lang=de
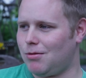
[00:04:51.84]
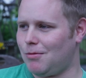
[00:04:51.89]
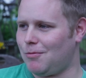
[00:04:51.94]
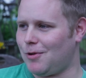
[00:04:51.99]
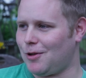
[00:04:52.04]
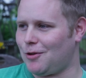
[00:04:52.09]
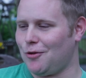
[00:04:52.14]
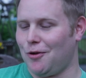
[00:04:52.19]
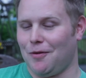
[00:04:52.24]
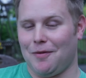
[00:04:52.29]

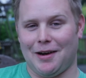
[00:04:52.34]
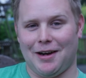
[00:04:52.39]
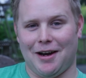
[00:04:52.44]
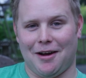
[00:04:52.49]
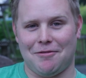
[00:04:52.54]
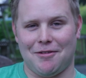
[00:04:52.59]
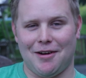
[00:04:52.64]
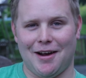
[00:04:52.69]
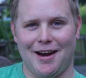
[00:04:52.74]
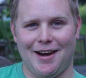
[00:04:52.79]
was soll man da
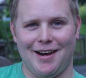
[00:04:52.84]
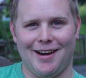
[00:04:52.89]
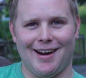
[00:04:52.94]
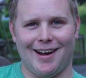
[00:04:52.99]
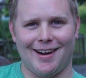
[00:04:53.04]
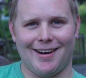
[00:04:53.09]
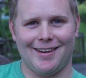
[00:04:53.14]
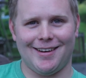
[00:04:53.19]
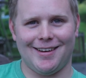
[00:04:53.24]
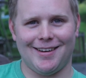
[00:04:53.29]

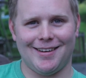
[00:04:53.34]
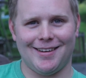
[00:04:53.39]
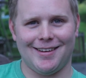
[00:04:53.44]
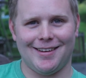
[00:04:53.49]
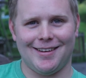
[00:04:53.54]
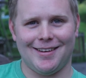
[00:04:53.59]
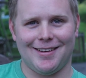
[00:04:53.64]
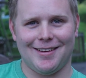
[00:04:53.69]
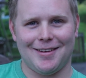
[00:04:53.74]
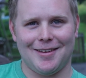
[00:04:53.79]
verändern?
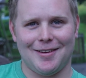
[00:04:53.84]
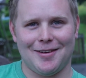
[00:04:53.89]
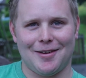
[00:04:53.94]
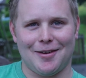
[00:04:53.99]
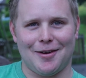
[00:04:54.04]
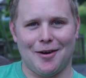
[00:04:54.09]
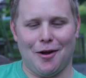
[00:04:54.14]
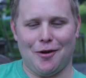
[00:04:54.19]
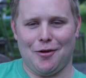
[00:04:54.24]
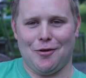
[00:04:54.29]

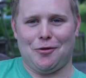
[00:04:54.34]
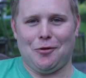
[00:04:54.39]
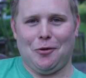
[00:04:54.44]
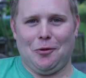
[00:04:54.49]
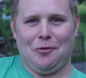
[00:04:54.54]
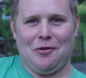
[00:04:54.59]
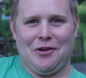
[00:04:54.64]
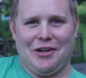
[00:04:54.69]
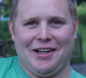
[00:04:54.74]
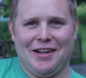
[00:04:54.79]
Das ist
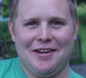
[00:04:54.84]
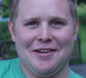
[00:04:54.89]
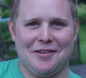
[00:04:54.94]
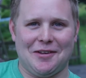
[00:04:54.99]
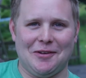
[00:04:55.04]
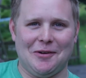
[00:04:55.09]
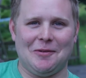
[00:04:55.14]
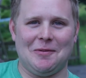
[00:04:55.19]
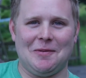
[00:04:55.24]
so, wie es ist.